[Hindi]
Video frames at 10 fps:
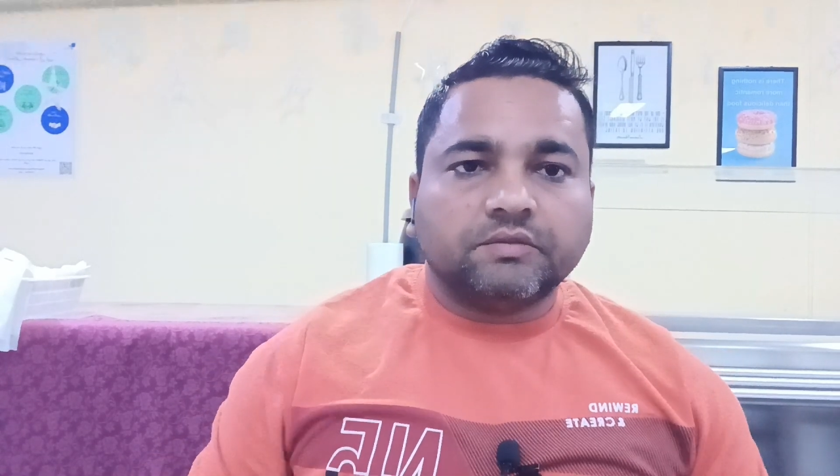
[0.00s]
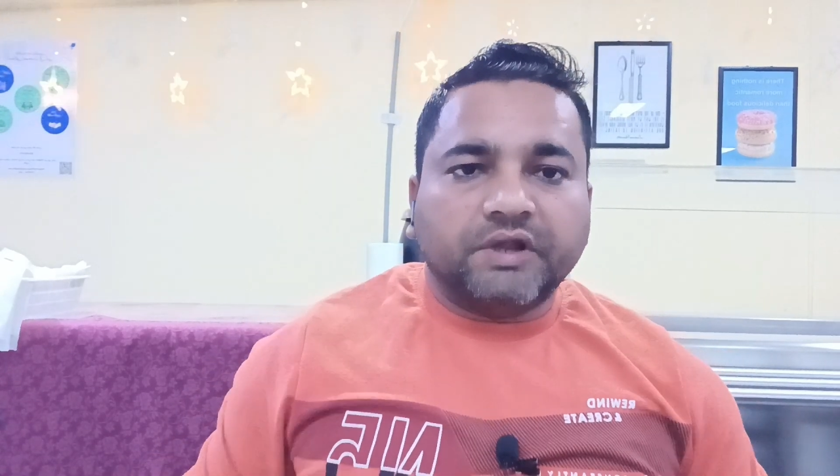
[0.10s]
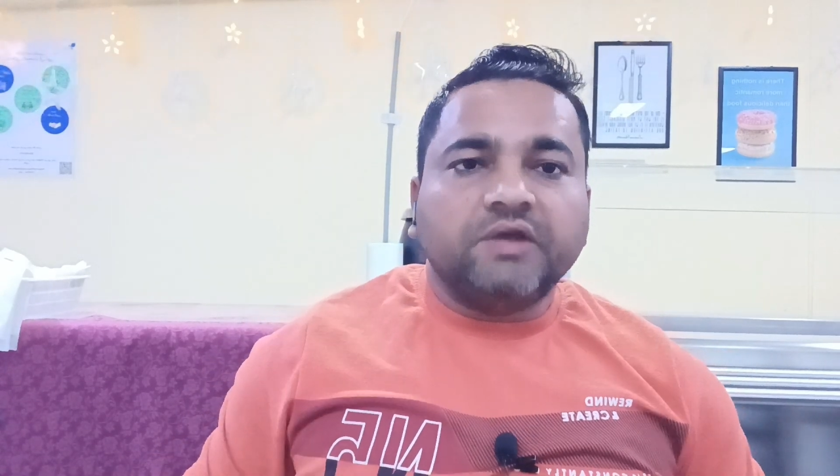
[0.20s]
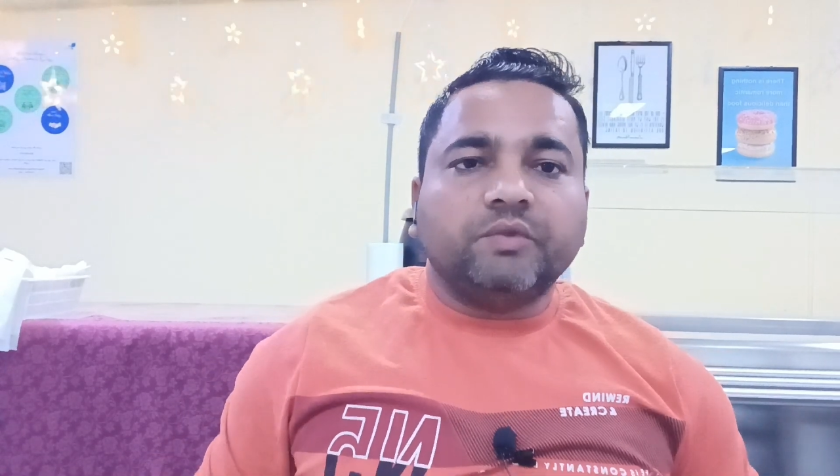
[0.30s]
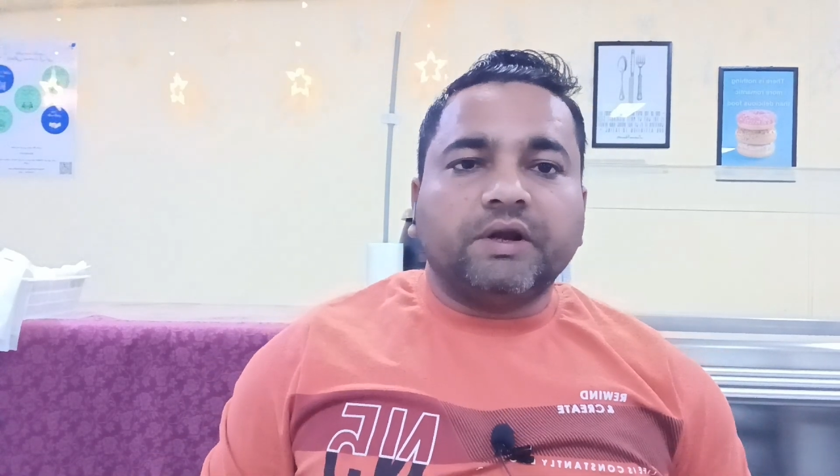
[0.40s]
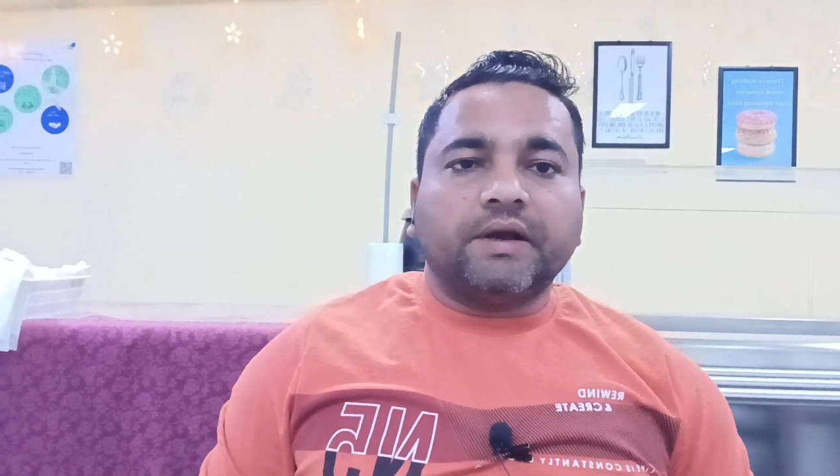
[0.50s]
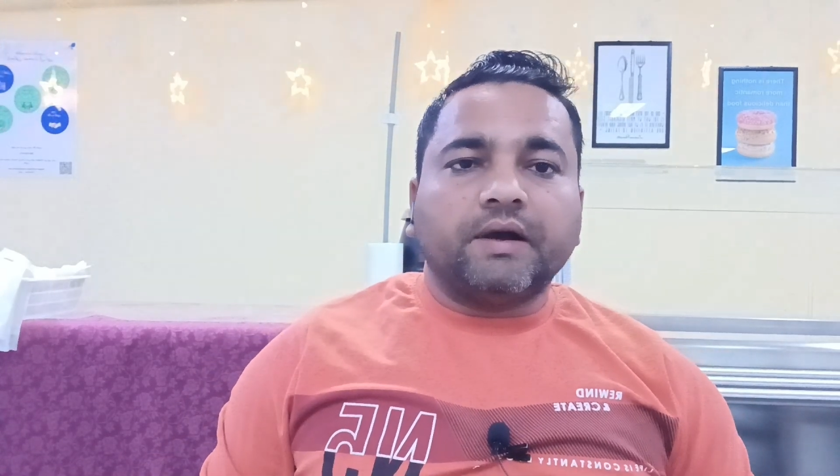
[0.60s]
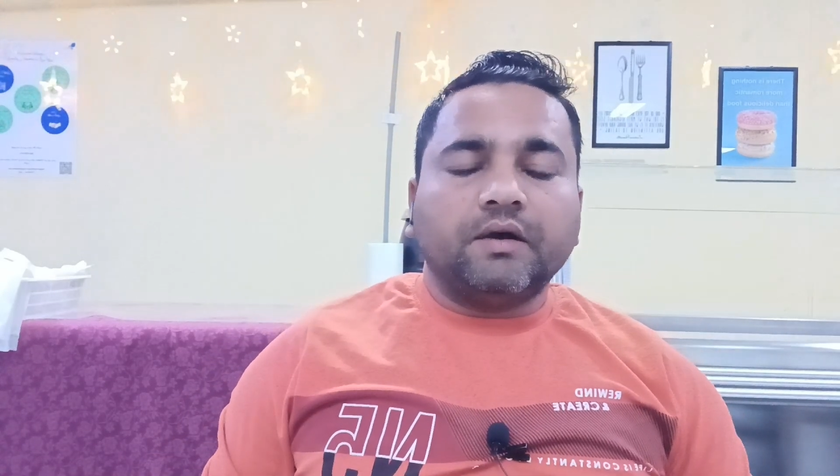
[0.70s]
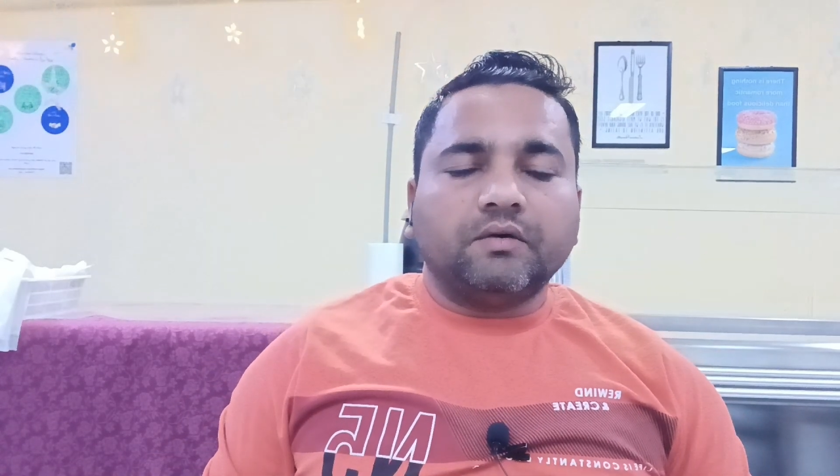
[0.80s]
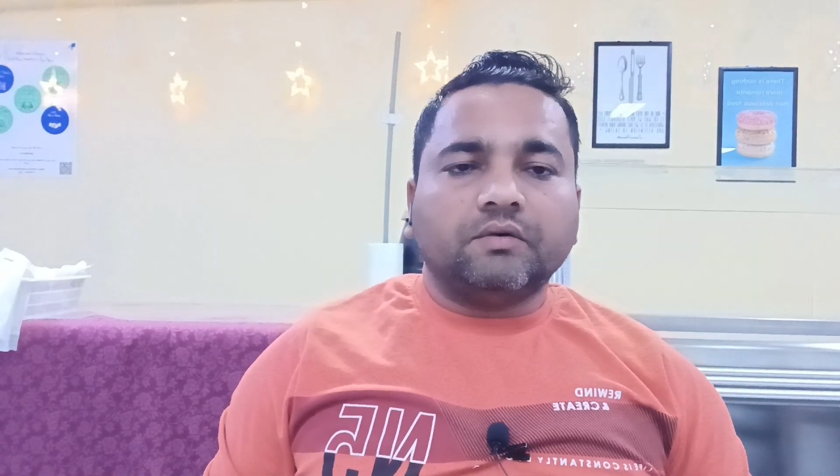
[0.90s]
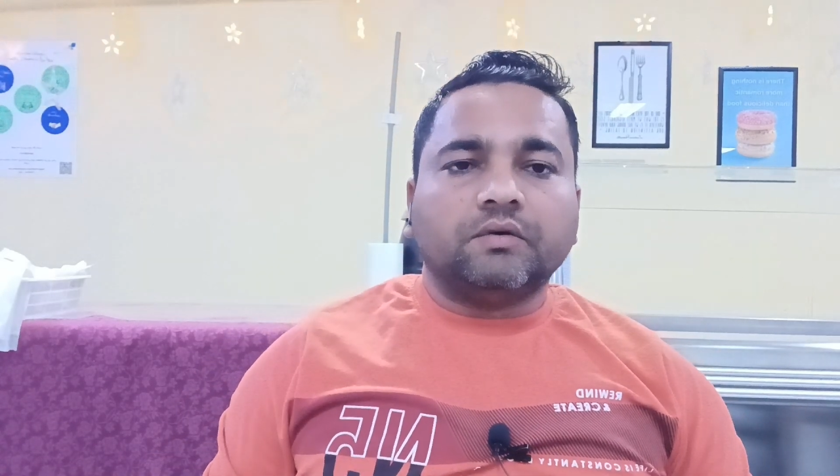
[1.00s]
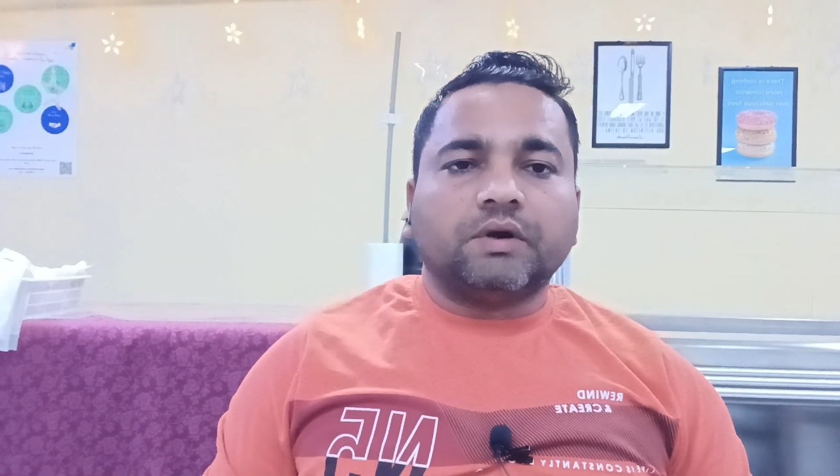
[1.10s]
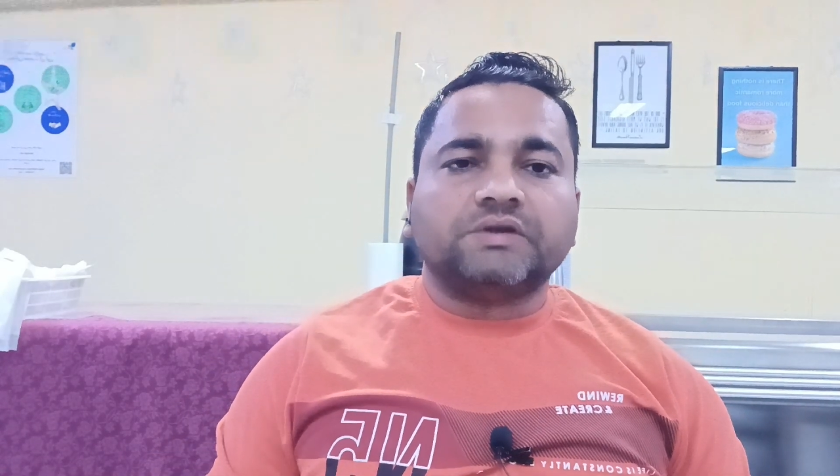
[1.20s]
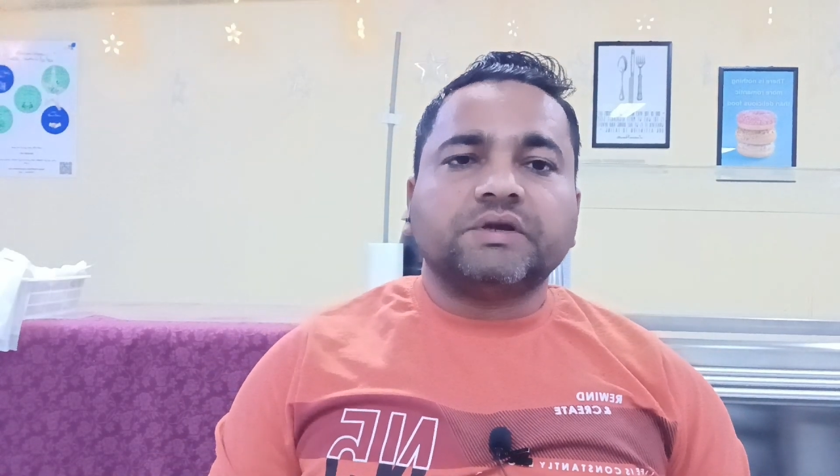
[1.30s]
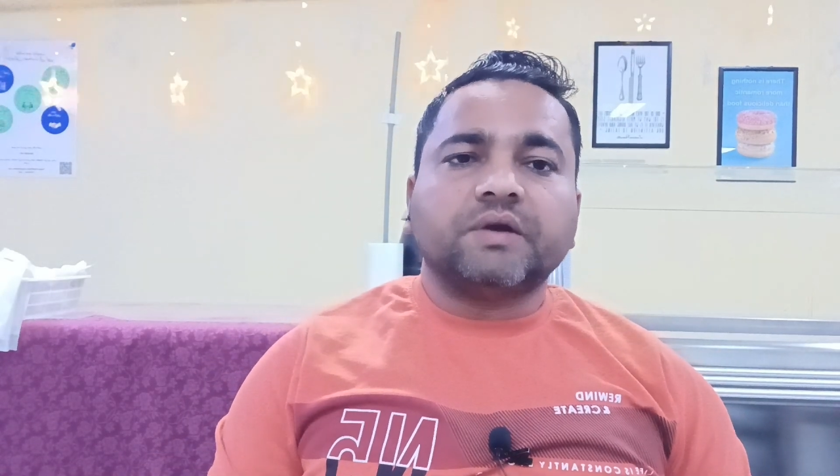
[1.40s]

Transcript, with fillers: नहीं मिलेगा और अच्छी